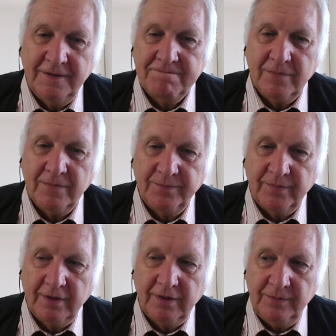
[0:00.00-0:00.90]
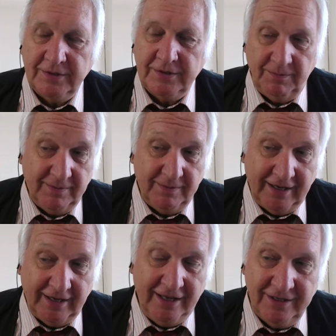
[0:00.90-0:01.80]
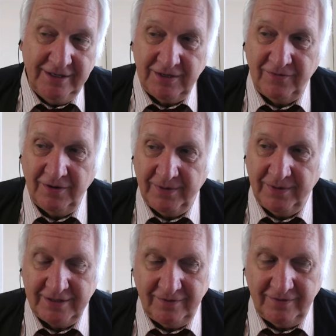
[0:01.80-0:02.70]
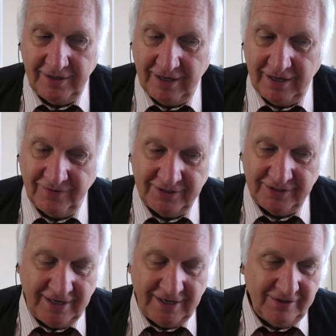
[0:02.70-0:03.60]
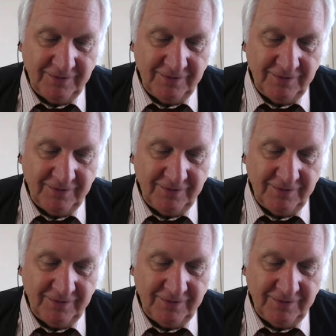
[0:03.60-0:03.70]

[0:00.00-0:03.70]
mh, hm, habe ich sich mal meine Kenntnisse verbessert, wie ich anfangs sagte.